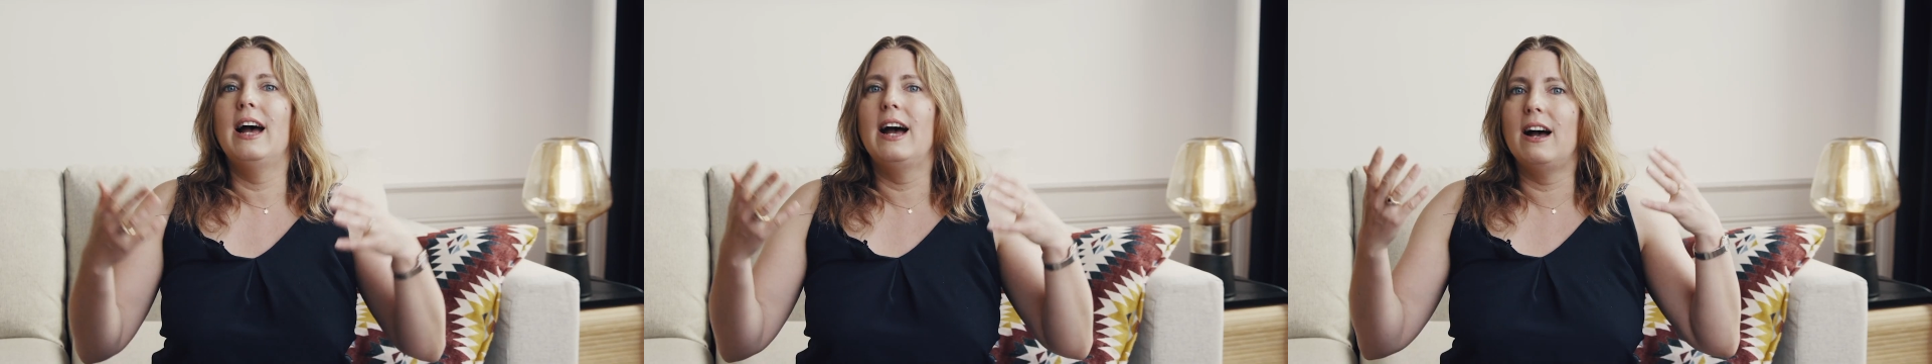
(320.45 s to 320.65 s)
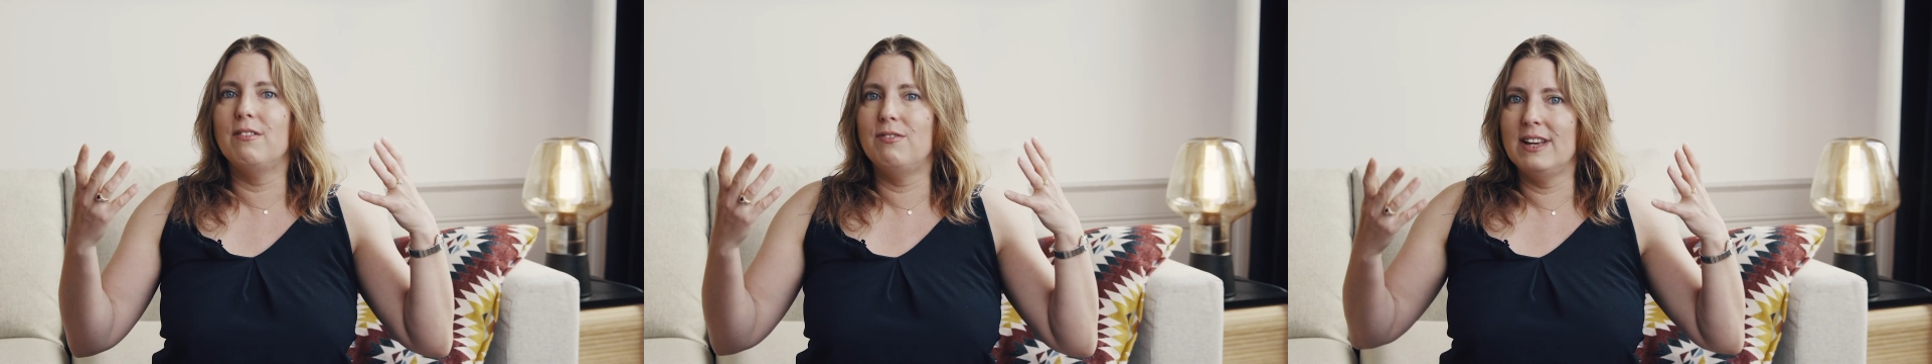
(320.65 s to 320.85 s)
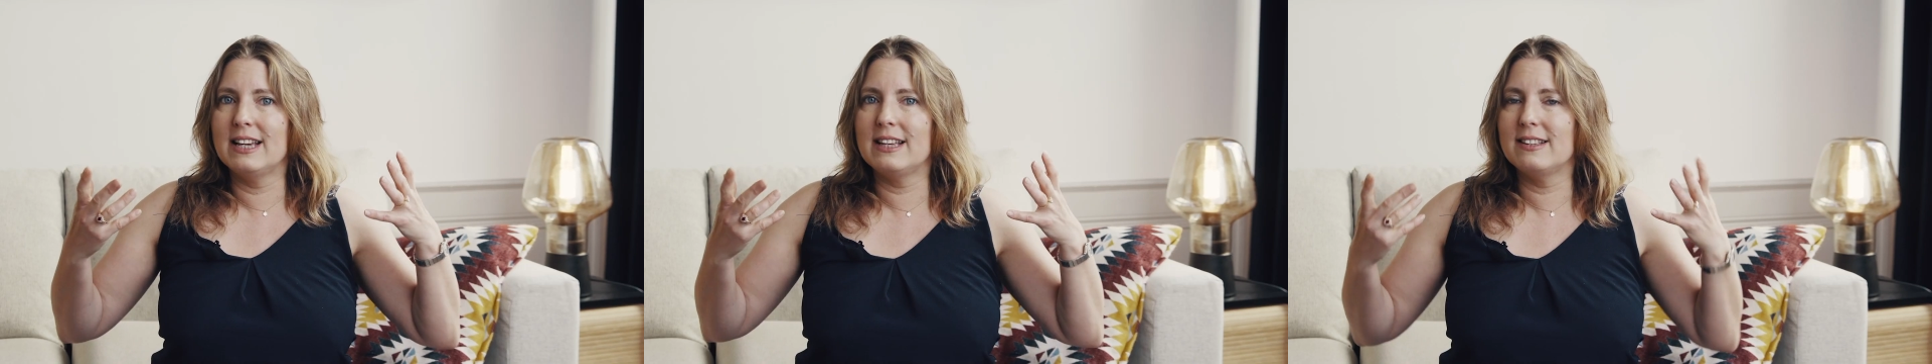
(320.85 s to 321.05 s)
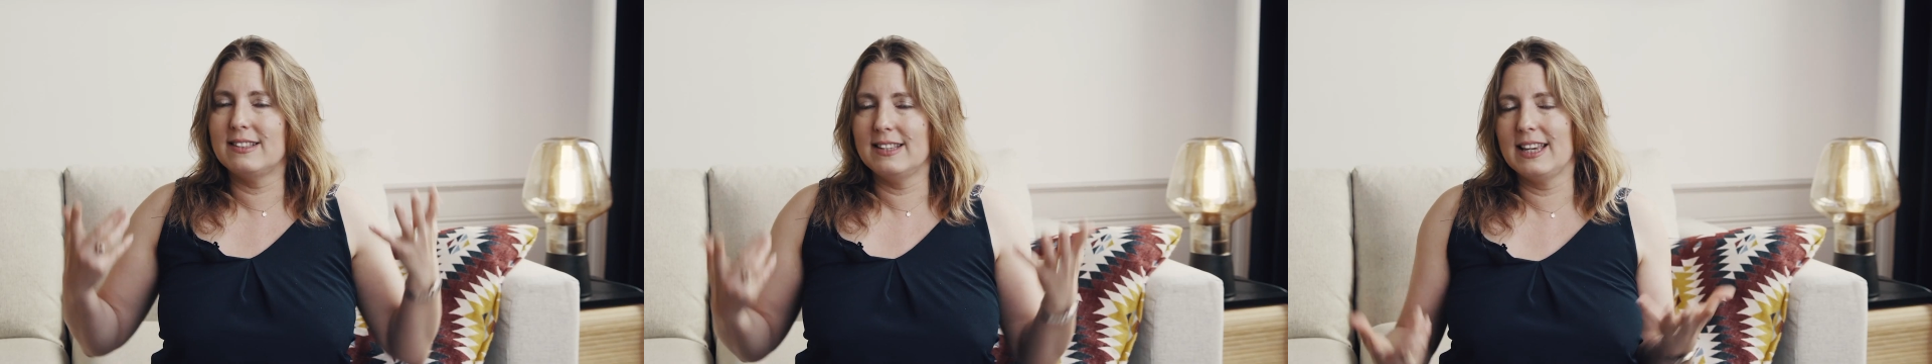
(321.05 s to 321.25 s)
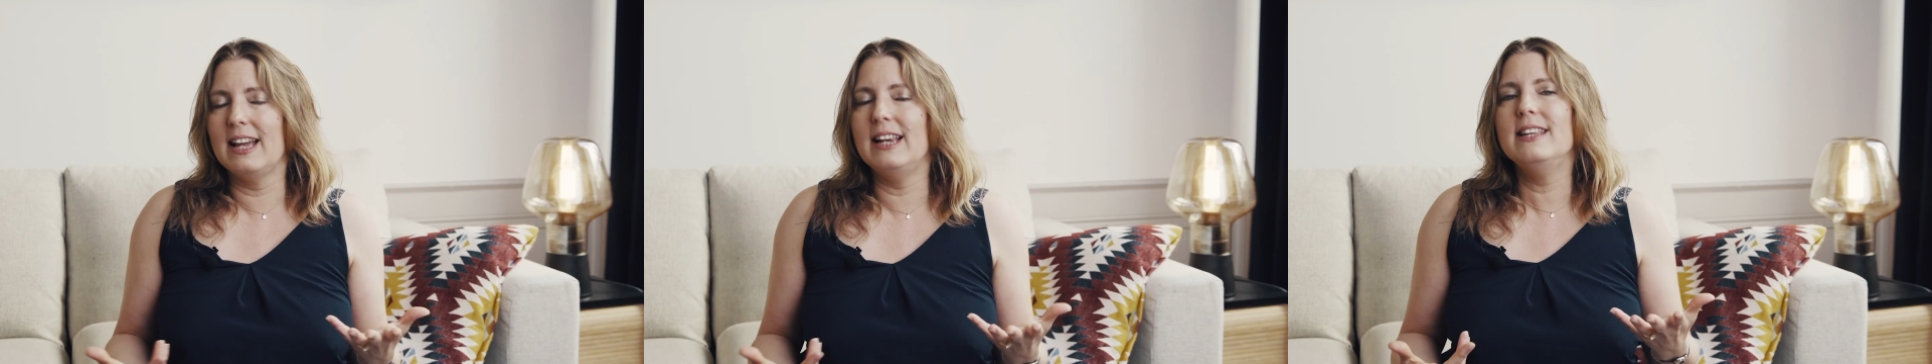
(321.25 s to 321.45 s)
avec
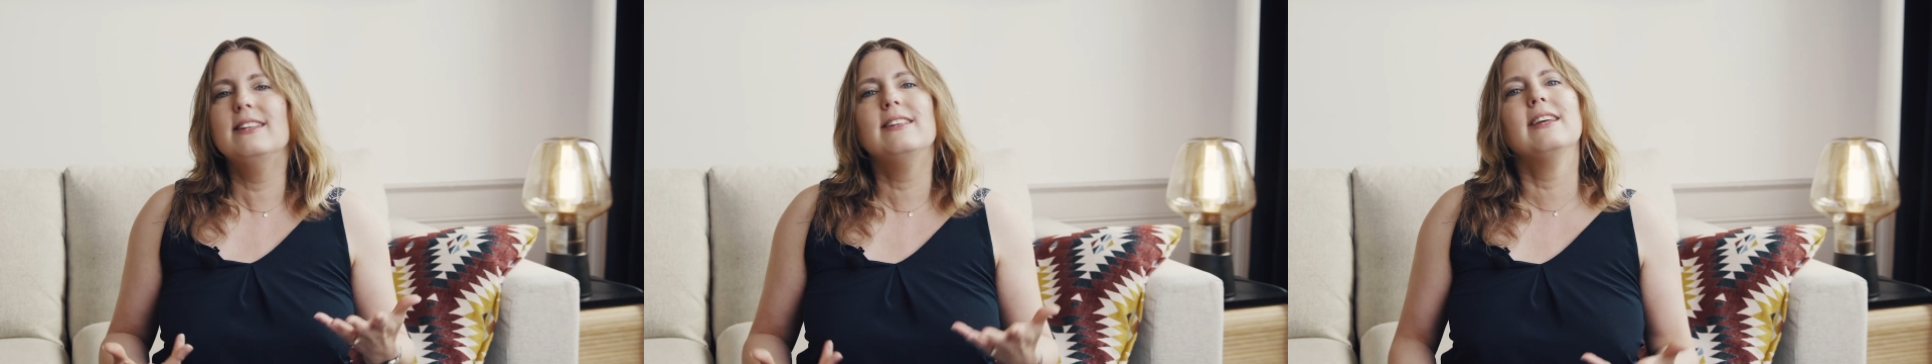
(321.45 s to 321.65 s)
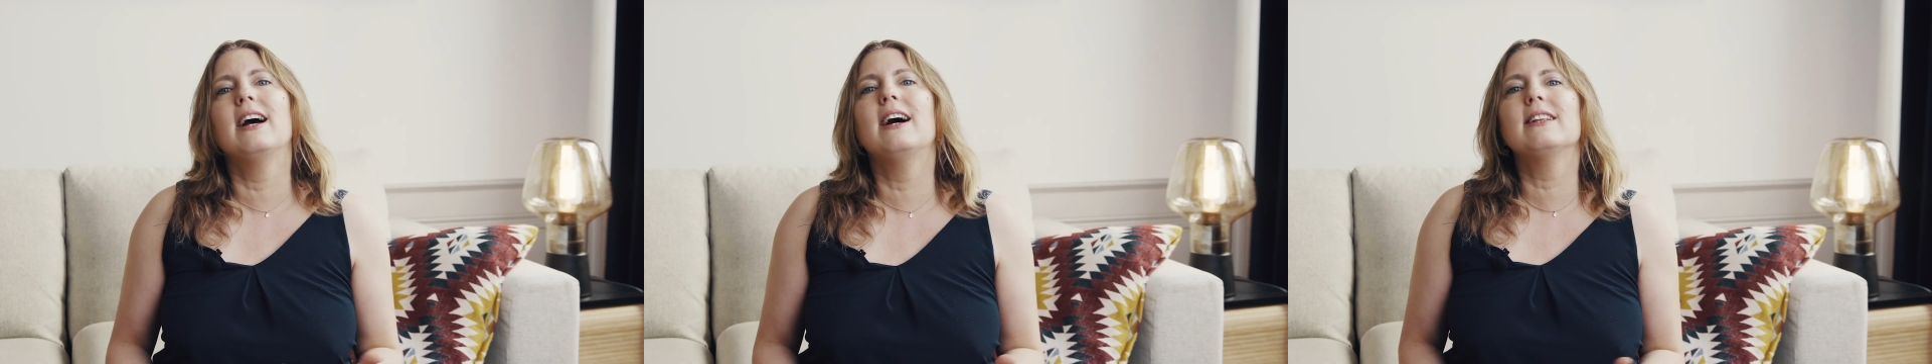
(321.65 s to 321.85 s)
ses qualités